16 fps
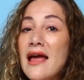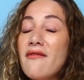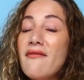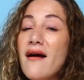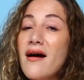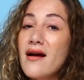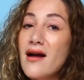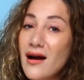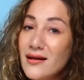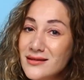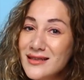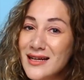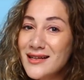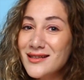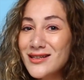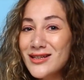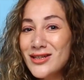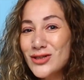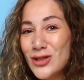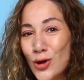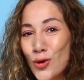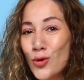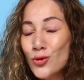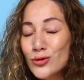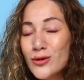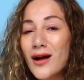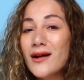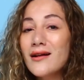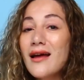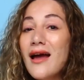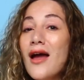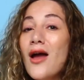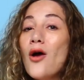ve hayatını etkileyecek konularda